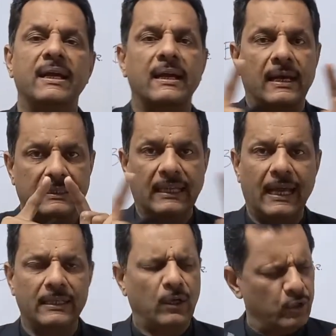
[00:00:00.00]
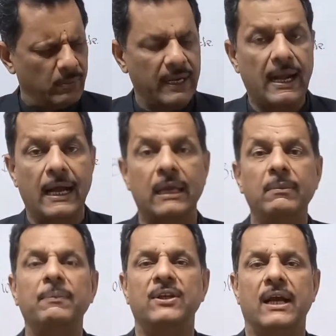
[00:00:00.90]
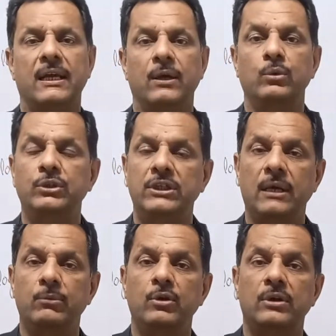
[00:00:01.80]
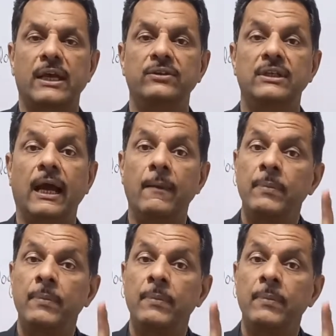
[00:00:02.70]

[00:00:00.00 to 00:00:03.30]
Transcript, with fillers: करता आया था और जो मैंने आगे भी फिर जाके उसी टाइम को यूटिलाइज़ किया